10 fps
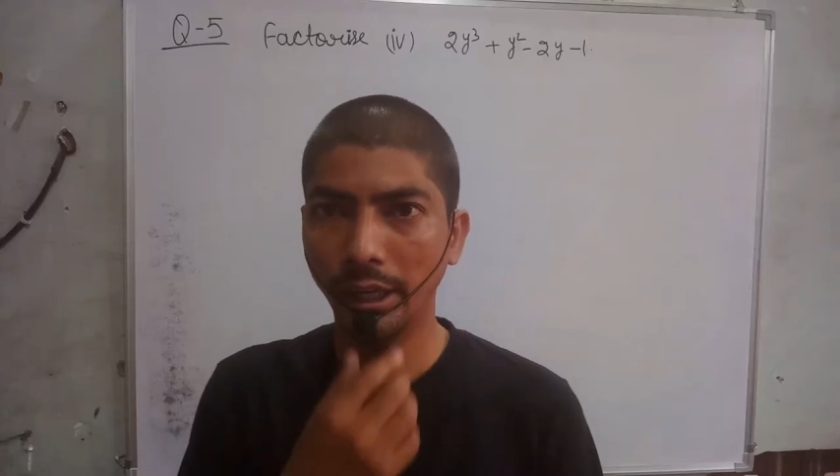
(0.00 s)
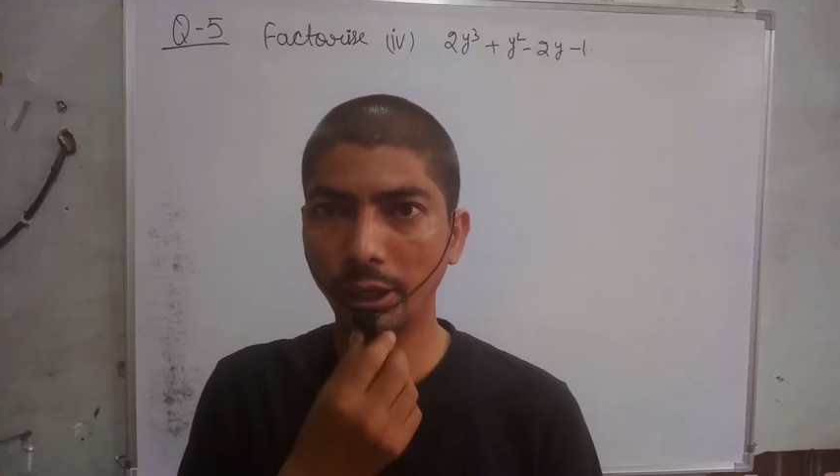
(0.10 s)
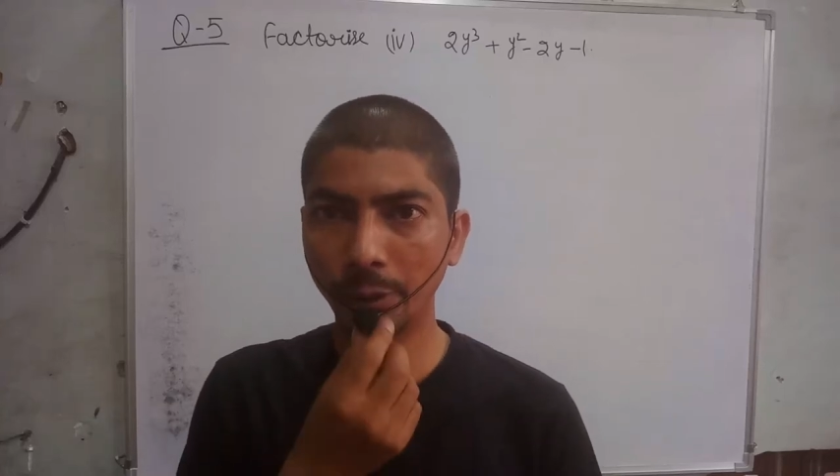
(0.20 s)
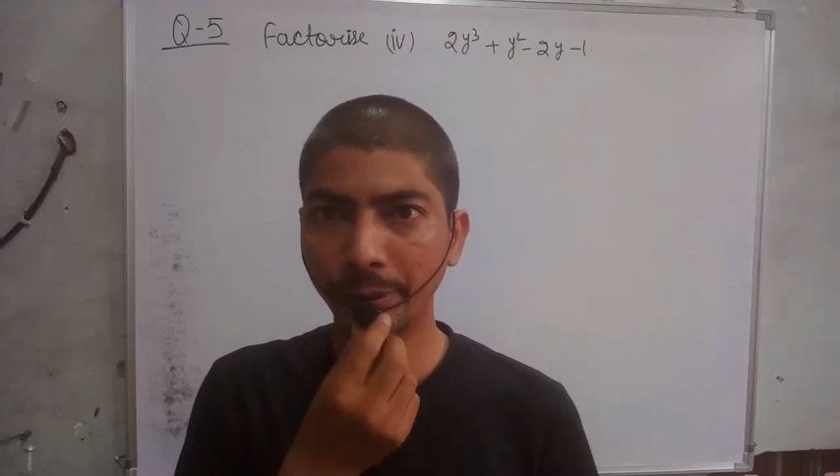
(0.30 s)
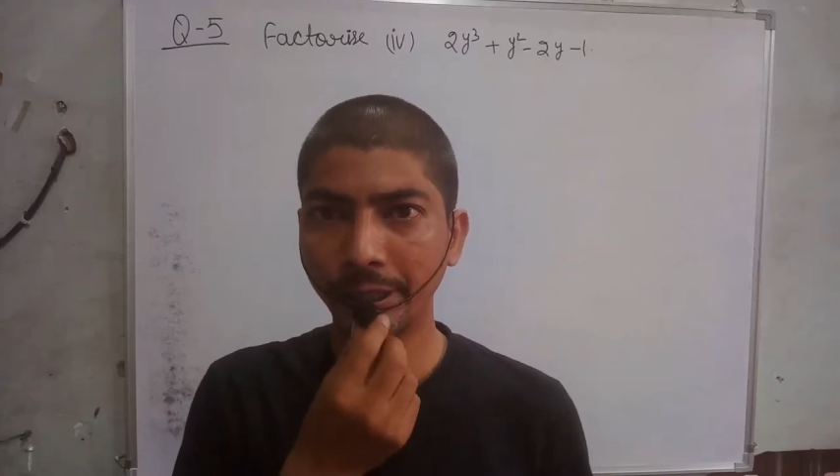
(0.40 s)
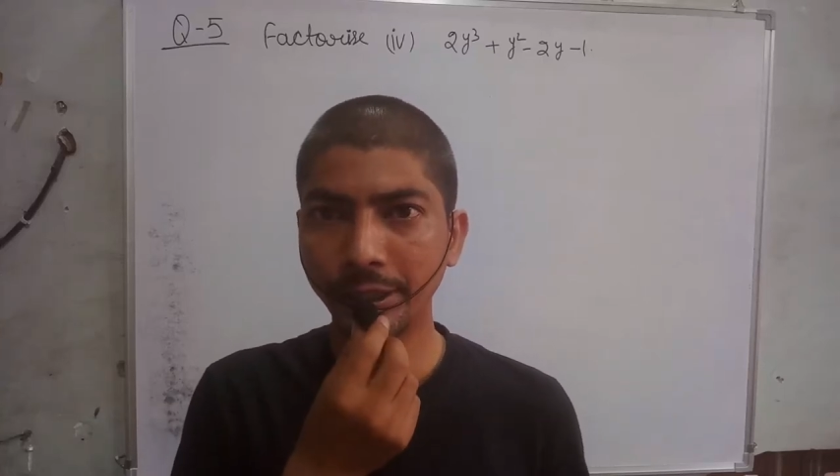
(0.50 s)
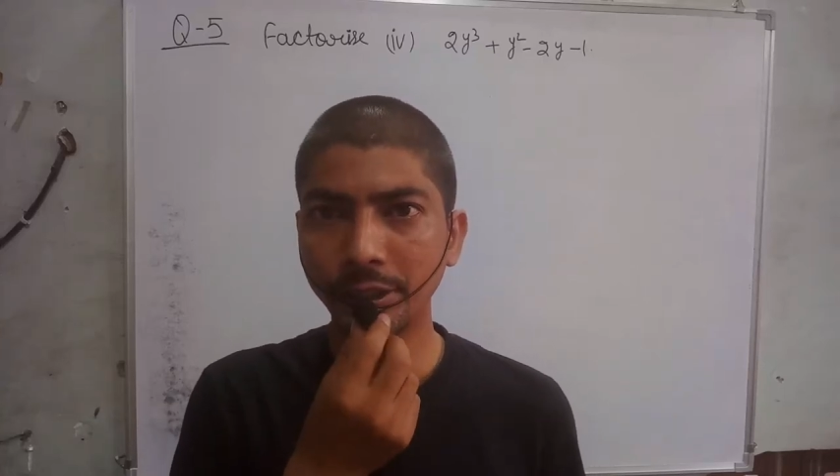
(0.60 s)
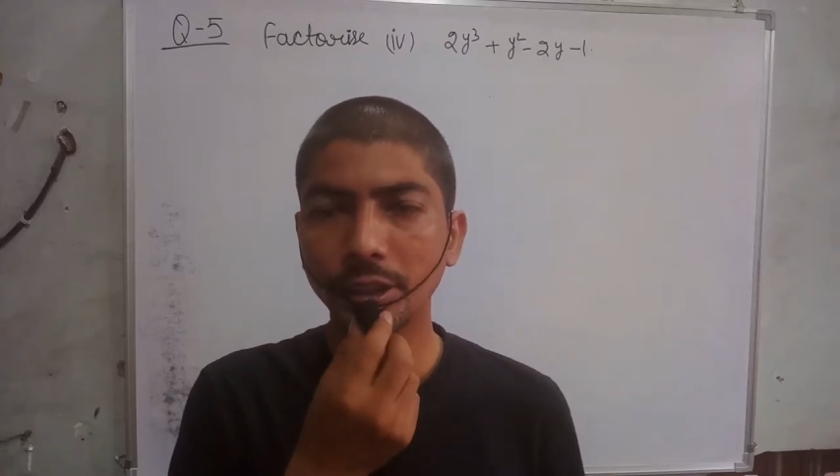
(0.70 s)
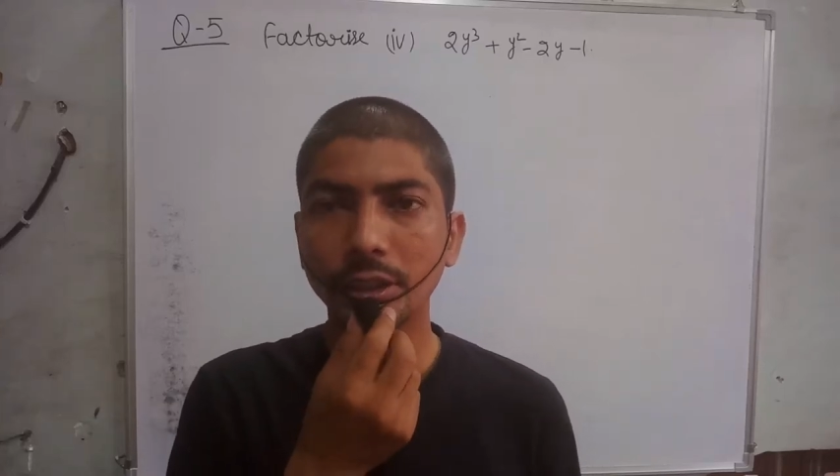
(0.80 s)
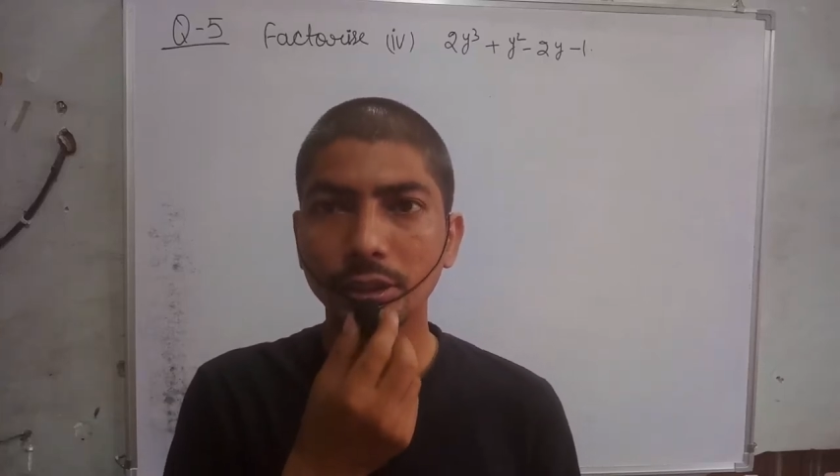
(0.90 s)
हेलो
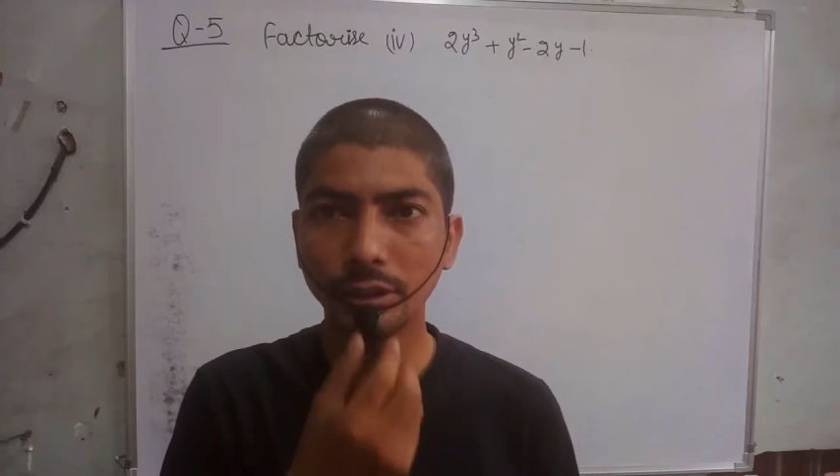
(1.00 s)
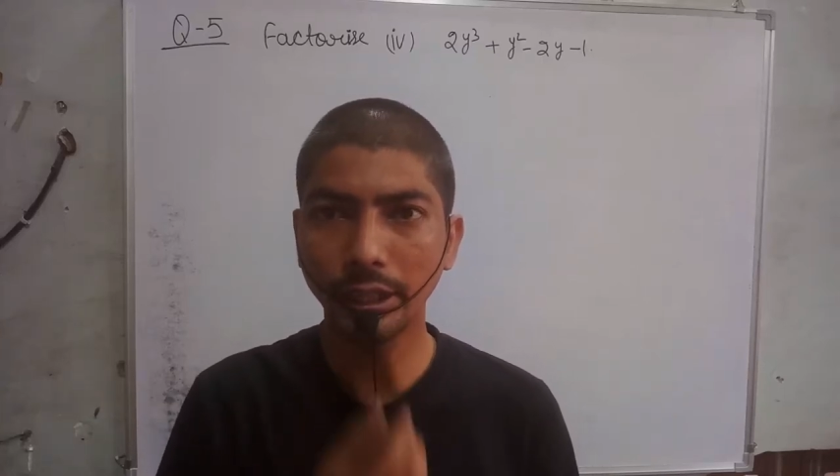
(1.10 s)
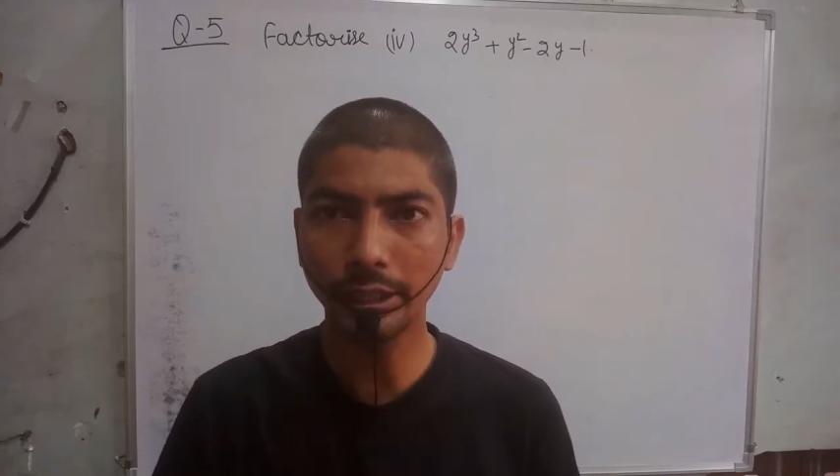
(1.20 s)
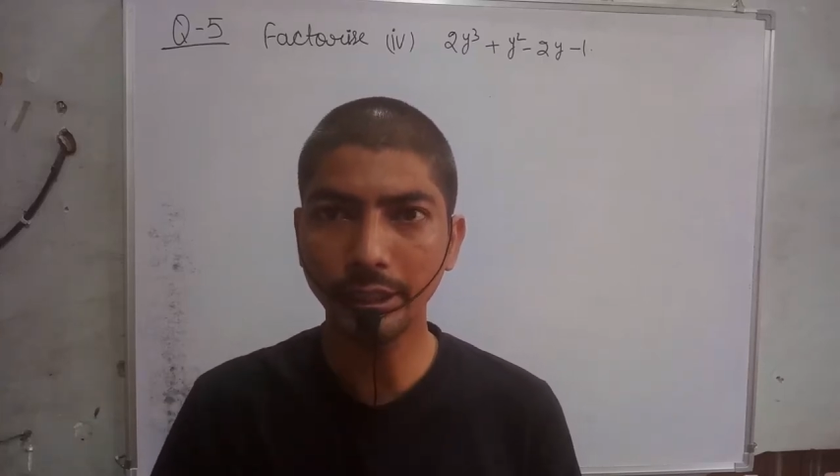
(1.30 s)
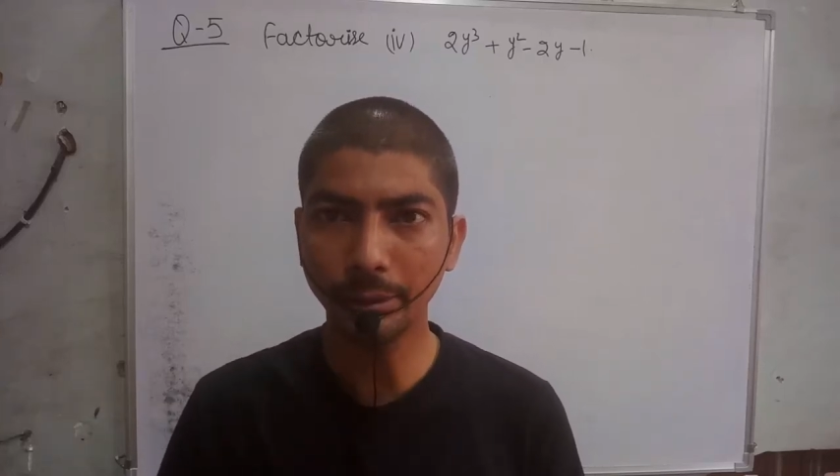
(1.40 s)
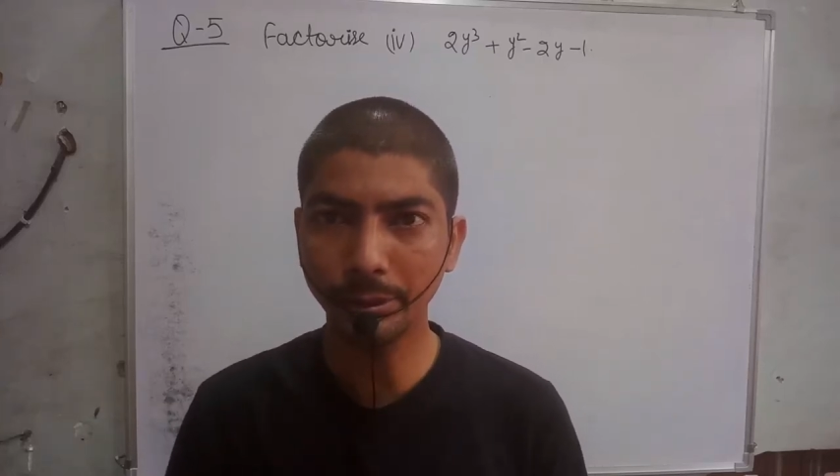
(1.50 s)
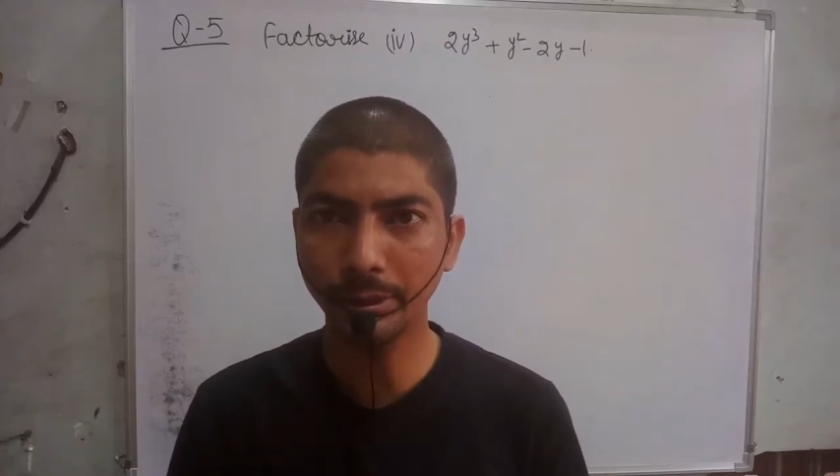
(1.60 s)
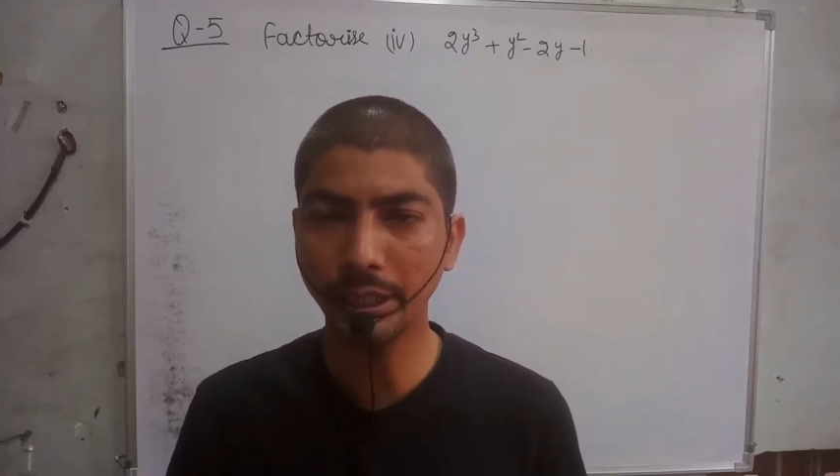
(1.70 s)
फ्रेंड्स स्वागत है आप सभी